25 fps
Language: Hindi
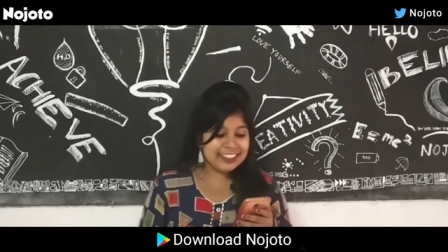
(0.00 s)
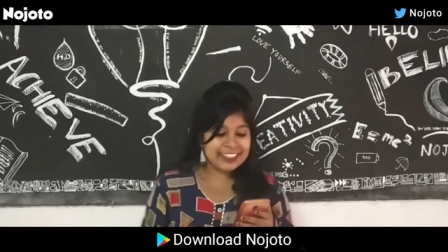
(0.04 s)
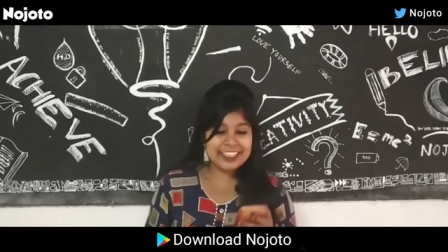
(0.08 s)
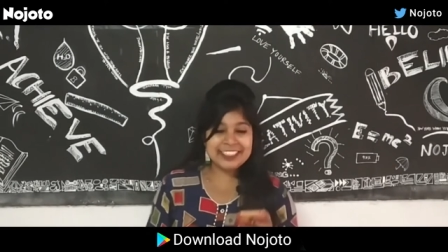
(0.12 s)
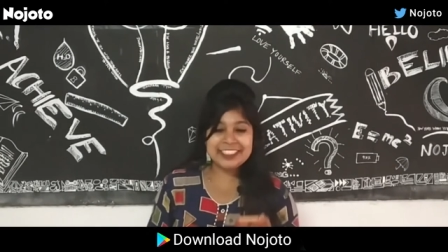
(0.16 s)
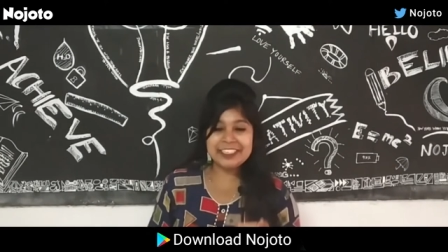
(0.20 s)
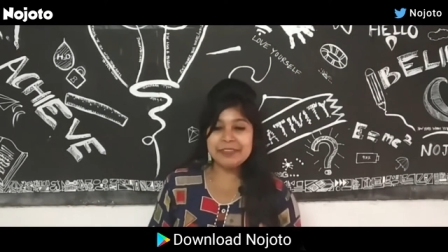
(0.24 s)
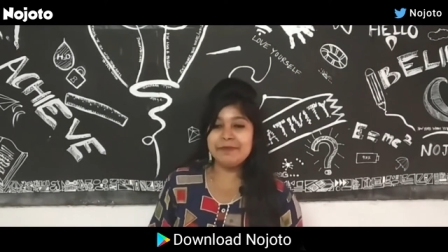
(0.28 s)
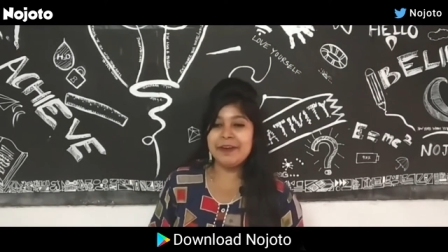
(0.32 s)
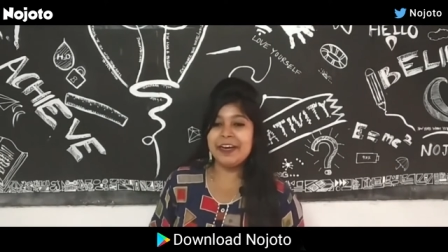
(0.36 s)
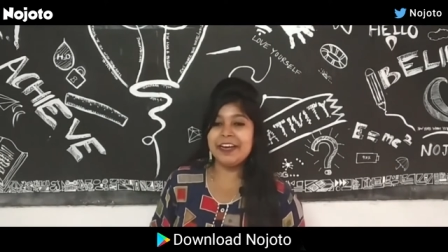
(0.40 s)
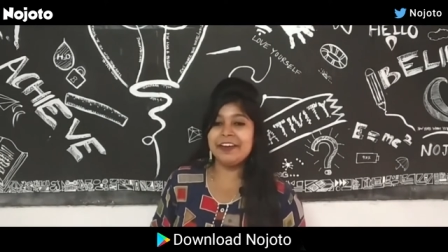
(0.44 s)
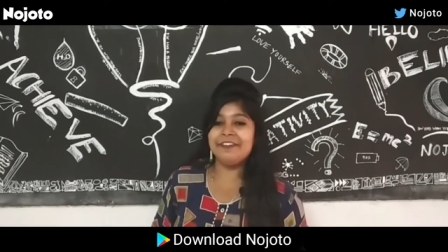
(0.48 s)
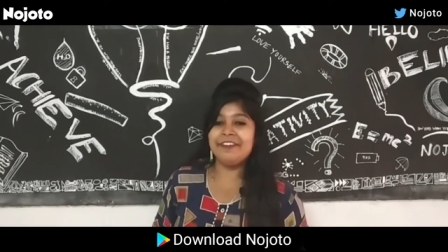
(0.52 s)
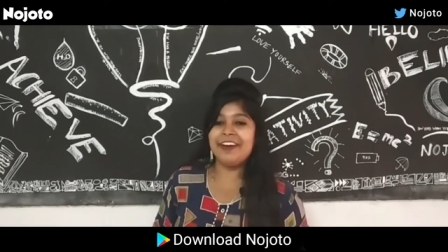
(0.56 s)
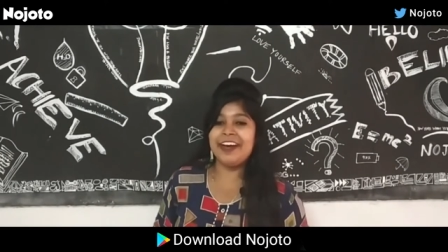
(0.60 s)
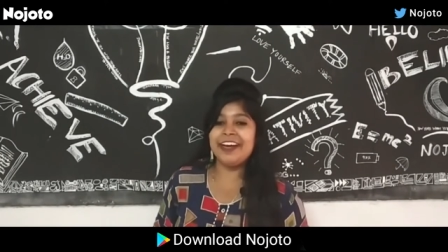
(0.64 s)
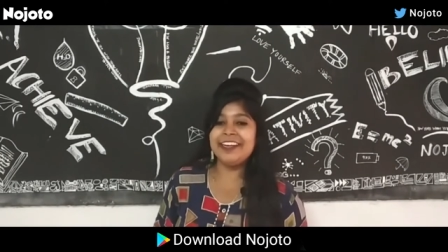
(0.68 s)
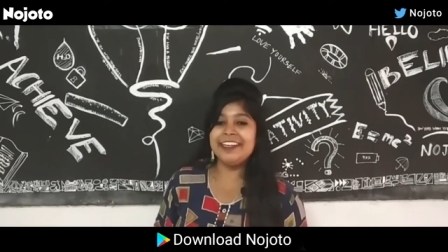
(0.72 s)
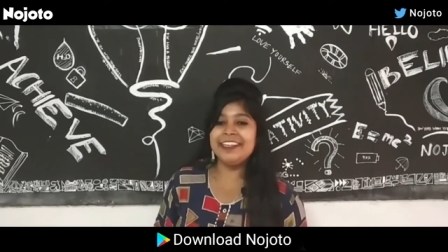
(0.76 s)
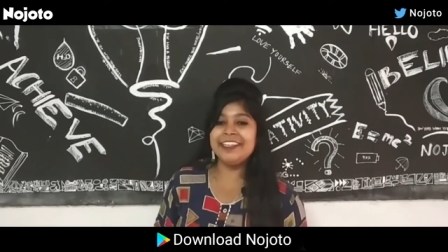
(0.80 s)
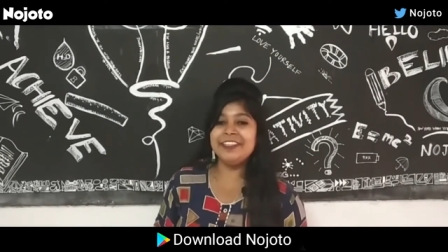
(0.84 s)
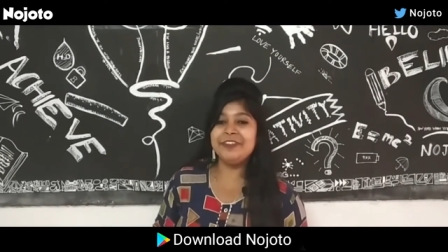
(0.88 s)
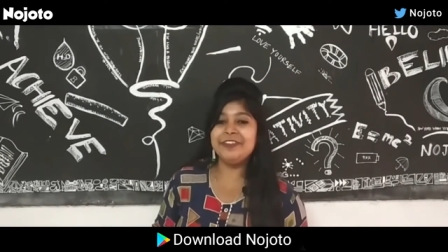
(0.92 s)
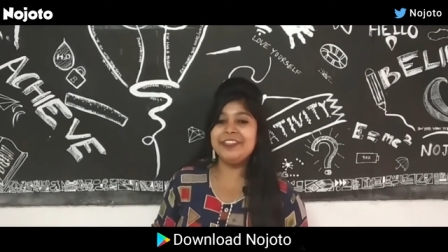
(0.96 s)
जैसे
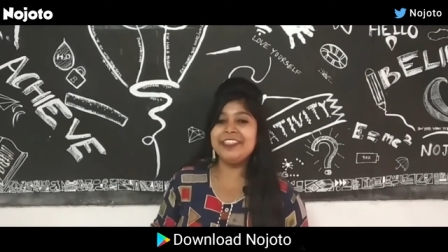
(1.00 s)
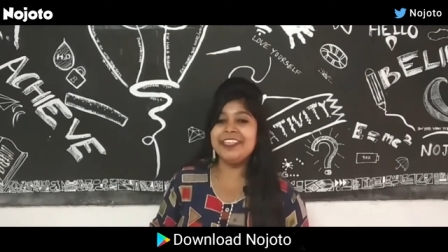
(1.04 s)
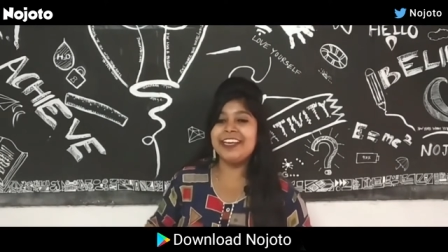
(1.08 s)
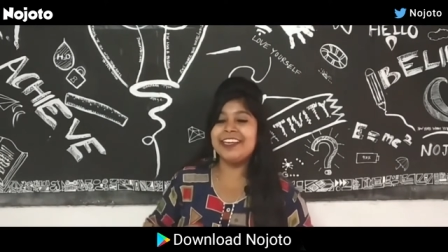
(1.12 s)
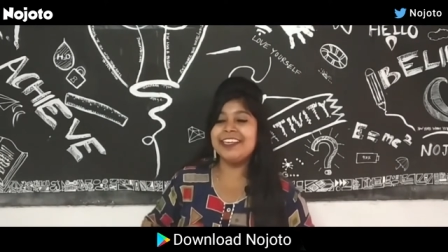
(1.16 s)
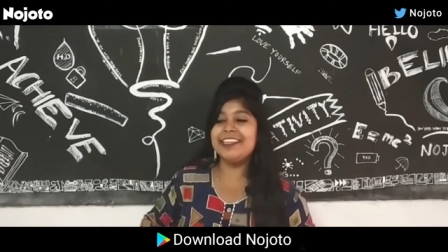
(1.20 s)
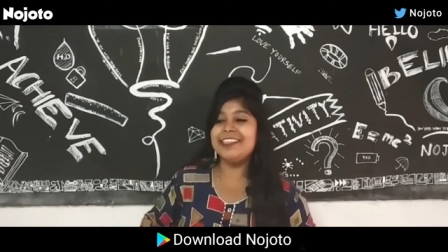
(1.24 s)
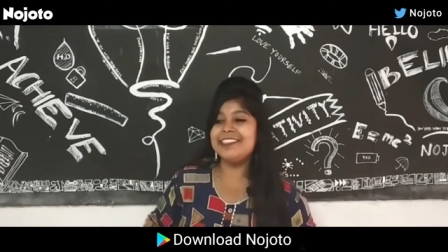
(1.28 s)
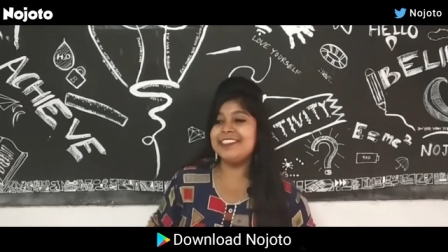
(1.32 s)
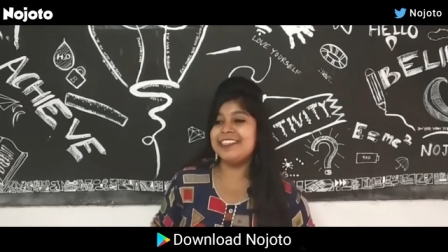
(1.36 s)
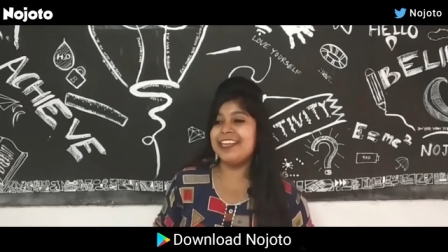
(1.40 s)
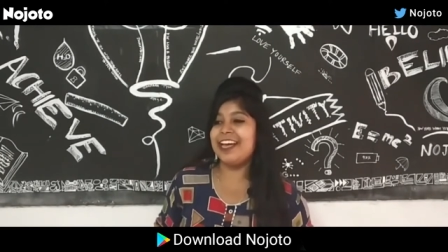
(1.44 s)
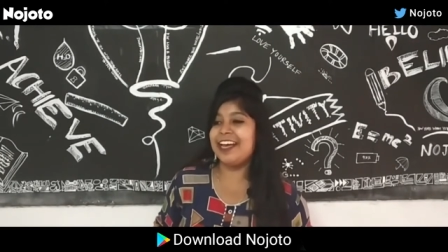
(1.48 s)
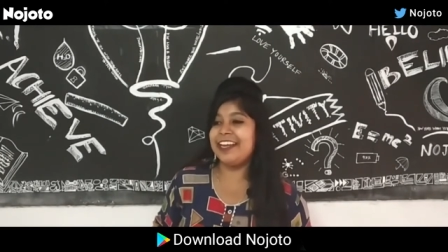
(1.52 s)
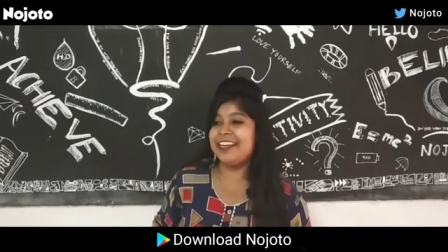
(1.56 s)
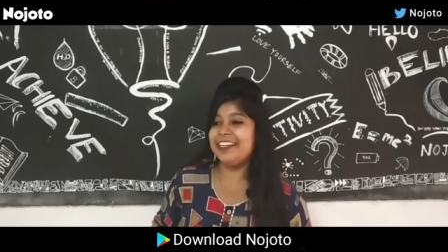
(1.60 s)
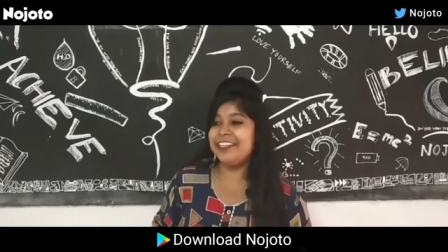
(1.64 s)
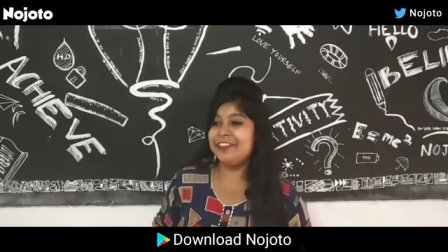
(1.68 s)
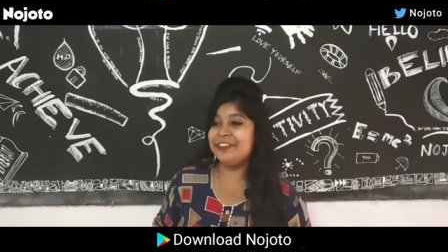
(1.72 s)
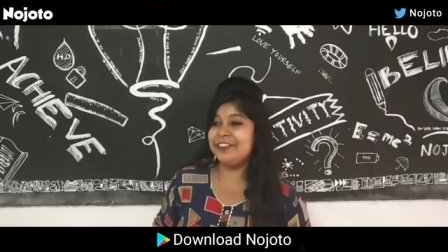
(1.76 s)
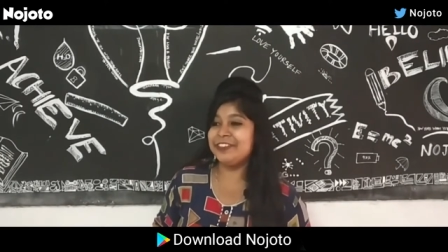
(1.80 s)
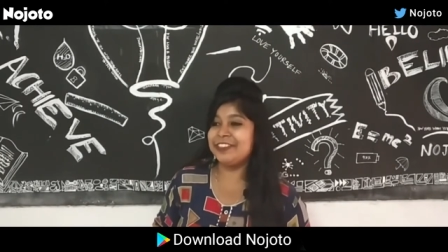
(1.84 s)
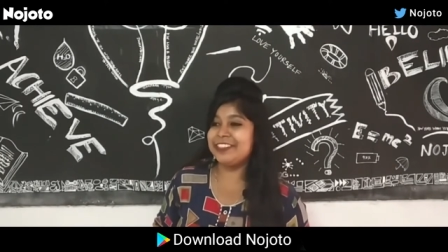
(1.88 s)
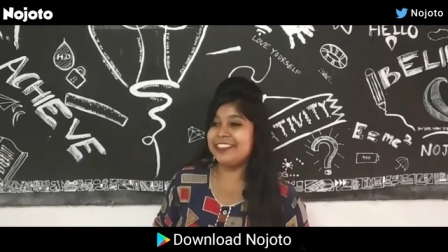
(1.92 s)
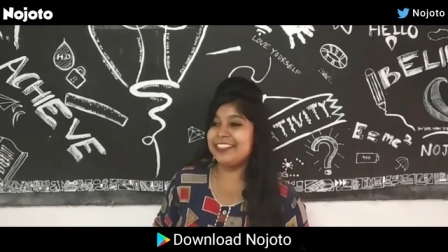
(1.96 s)
भगवान ने दुनिया की
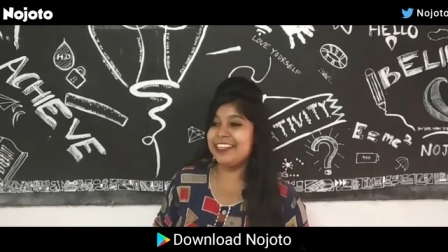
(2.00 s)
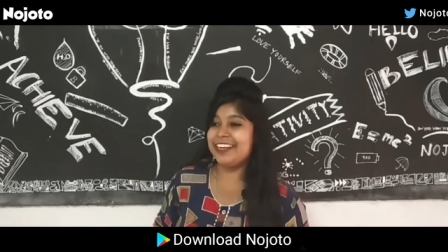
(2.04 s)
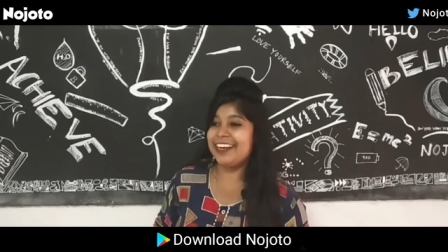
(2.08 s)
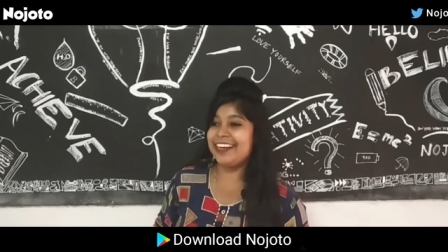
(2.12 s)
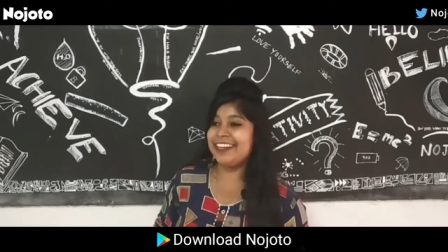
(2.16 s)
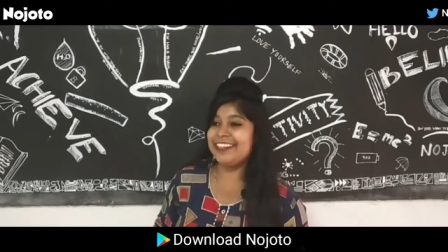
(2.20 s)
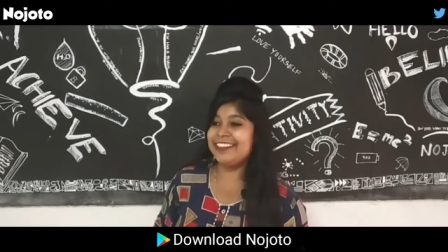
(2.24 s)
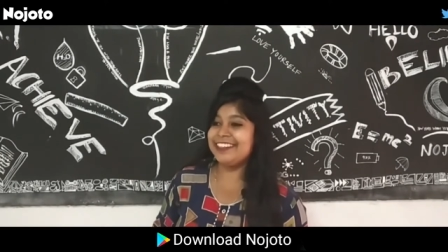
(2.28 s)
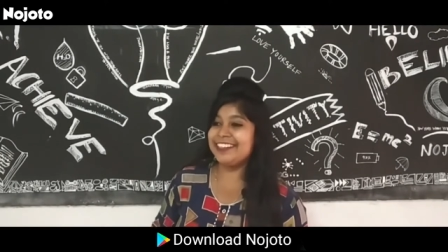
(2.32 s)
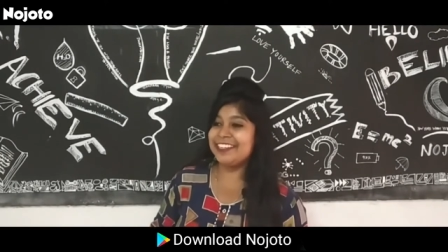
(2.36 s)
सारी खुशियाँ